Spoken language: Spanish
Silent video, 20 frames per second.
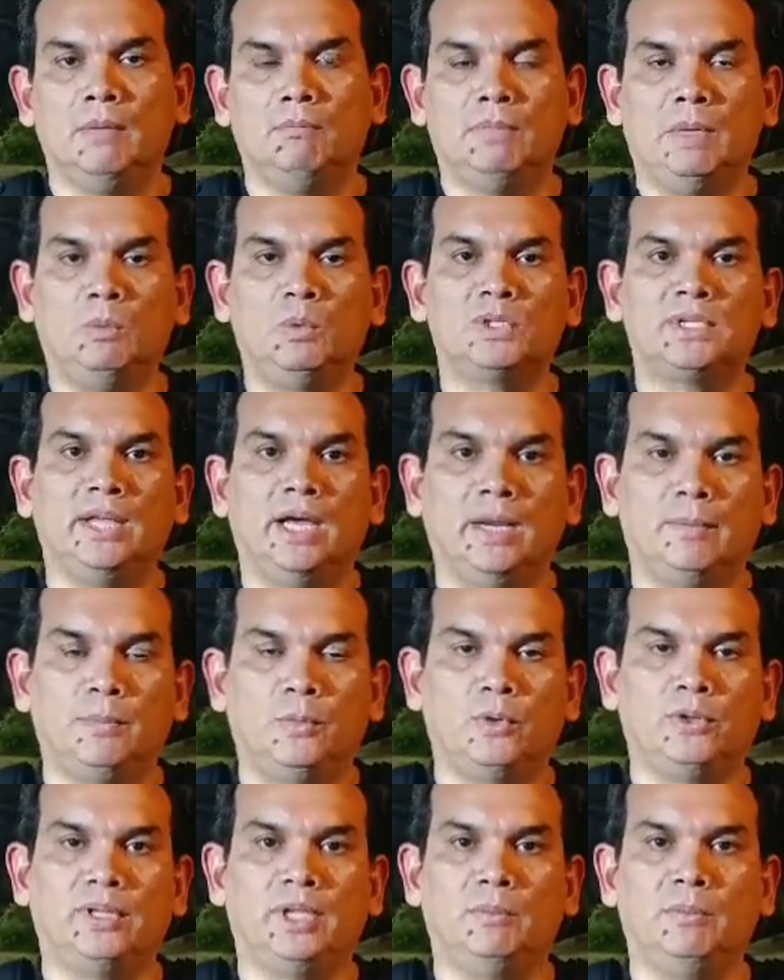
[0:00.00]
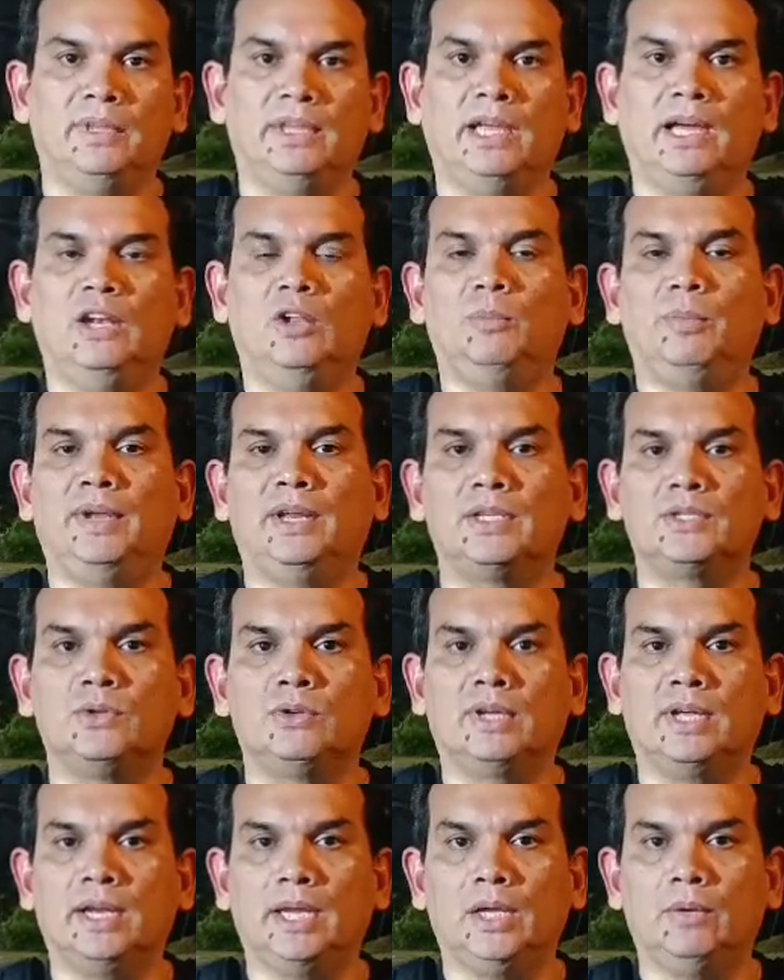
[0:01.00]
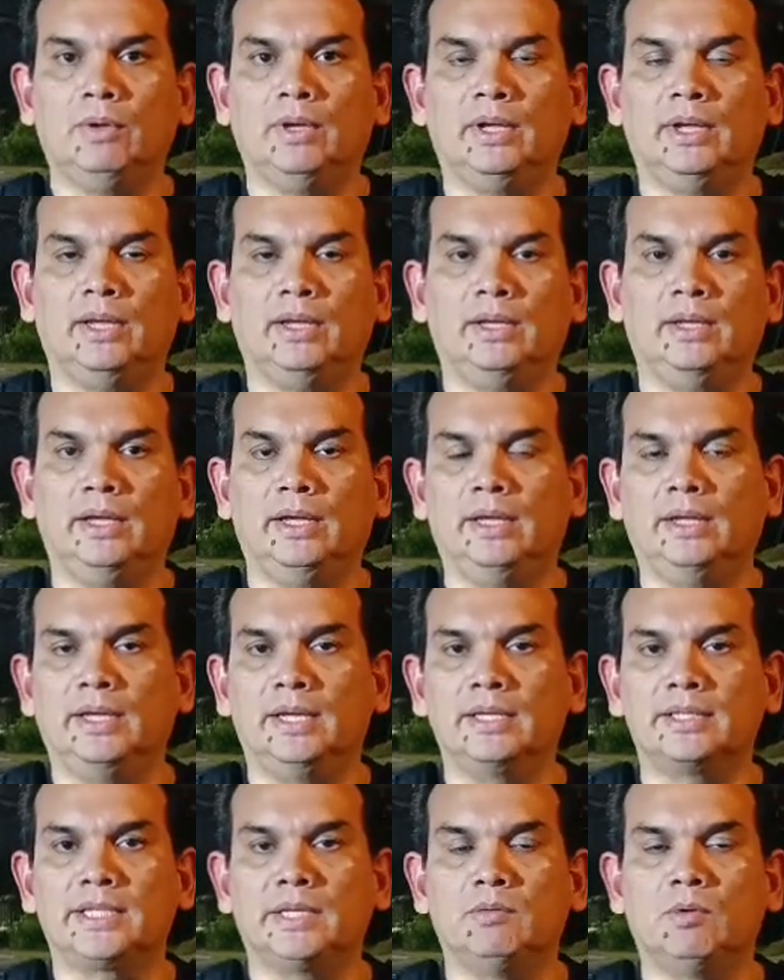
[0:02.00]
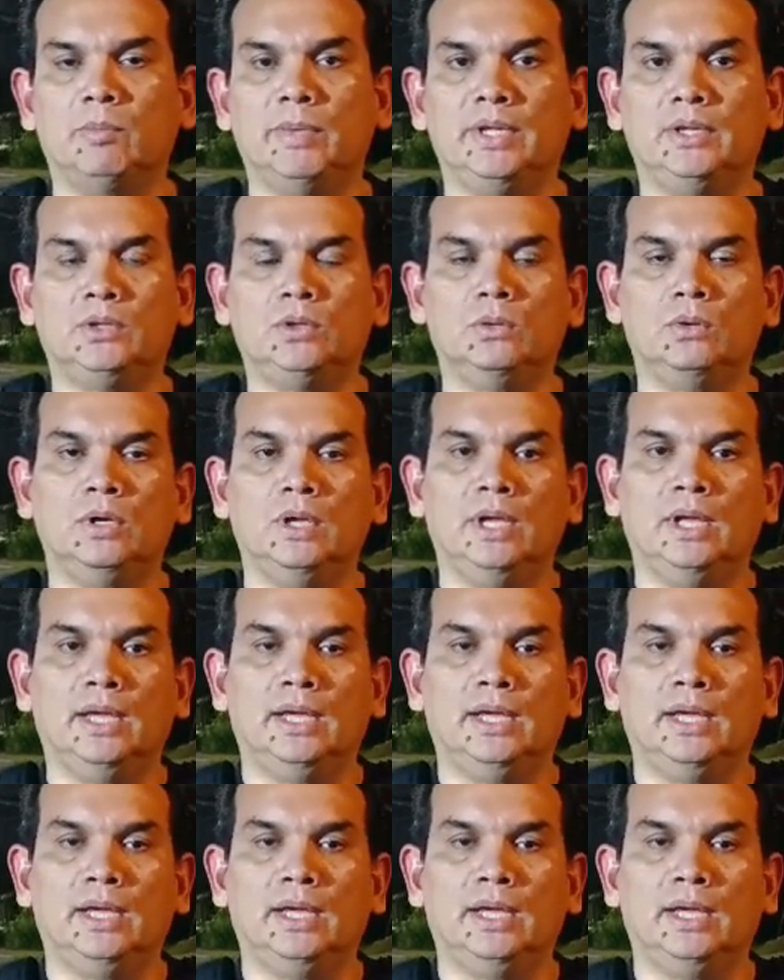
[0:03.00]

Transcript: vamos a dar por terminada la Operación Caribe en, este momento.